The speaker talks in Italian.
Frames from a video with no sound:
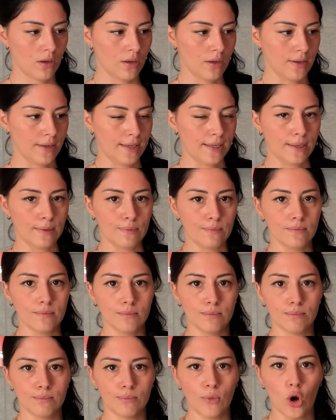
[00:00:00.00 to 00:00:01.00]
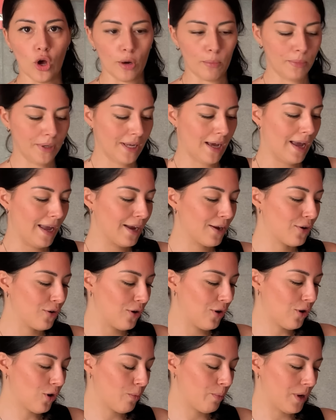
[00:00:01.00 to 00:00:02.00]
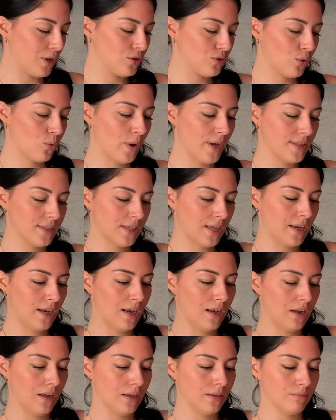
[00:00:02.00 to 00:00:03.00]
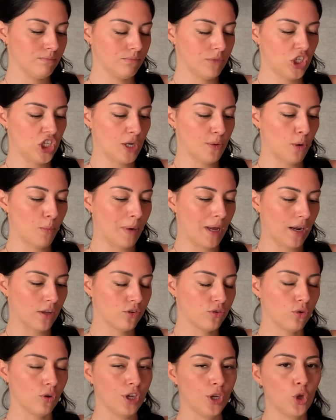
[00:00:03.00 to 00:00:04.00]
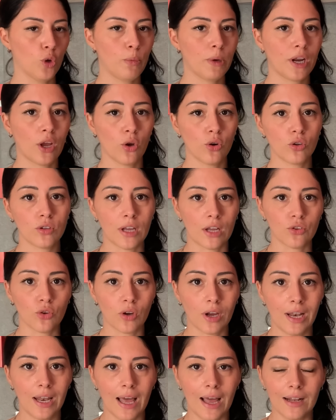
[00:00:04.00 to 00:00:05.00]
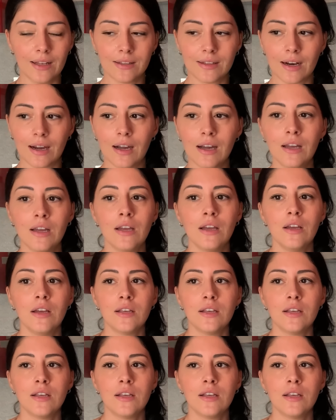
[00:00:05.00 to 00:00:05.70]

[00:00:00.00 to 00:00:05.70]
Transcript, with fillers: eh, morbida, ecco, ho preso questa nel diciamo barattolino perché ho notato che l'altra